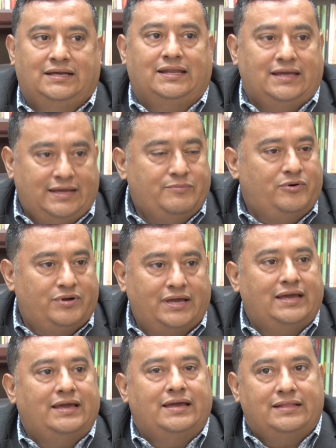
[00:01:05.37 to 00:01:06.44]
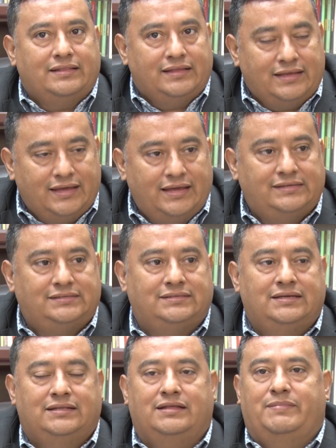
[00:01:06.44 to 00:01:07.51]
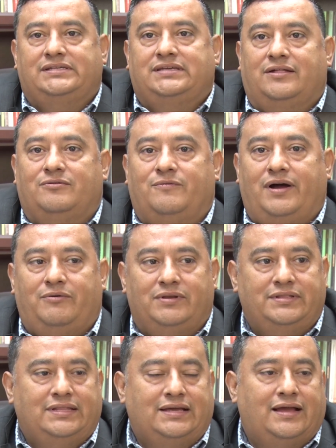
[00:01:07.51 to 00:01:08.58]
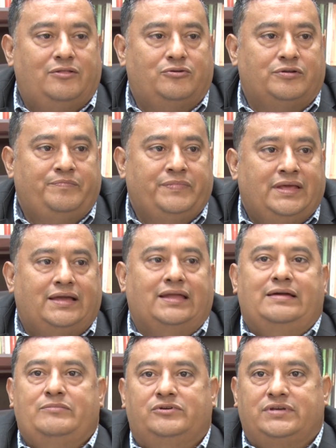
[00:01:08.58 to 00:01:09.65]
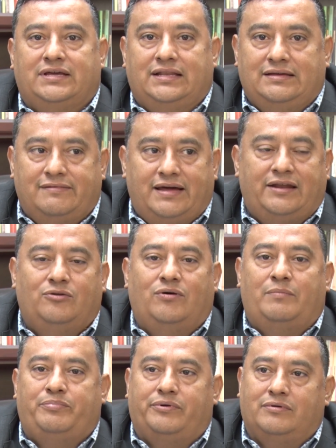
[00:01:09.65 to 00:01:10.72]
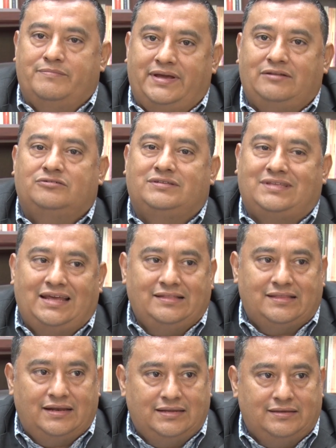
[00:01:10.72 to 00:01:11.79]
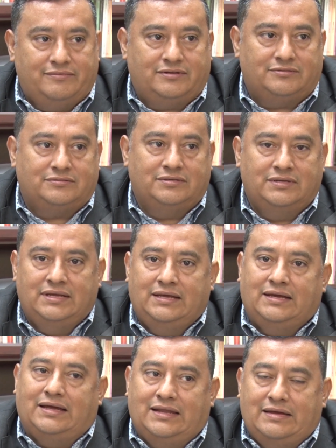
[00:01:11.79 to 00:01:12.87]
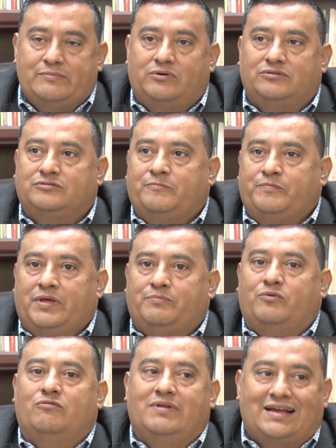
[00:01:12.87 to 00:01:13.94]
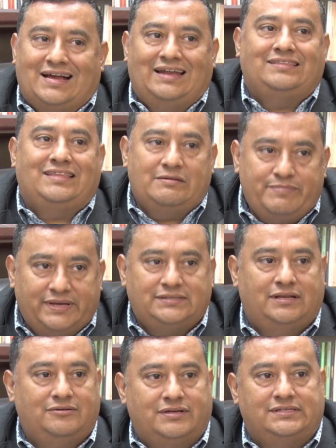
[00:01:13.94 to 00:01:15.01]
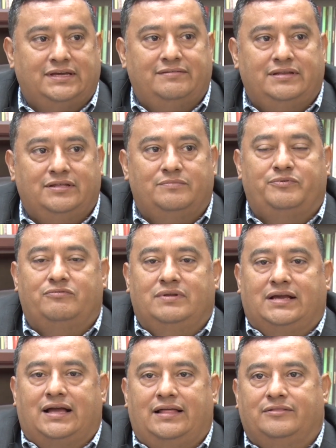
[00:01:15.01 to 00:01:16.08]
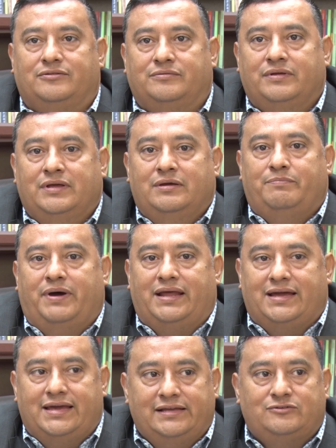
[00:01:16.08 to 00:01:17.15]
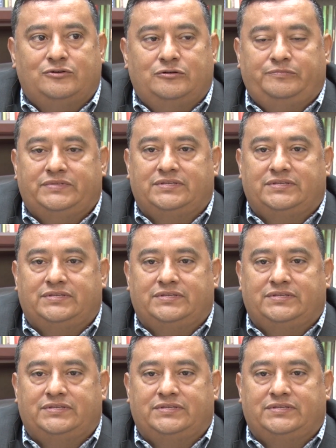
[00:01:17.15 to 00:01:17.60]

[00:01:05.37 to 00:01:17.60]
Creemos que es demasiado bajo el indicador. Queremos elevarlo a por lo menos 30 libros. Queremos publicar tres veces lo que se ha venido publicando. Para eso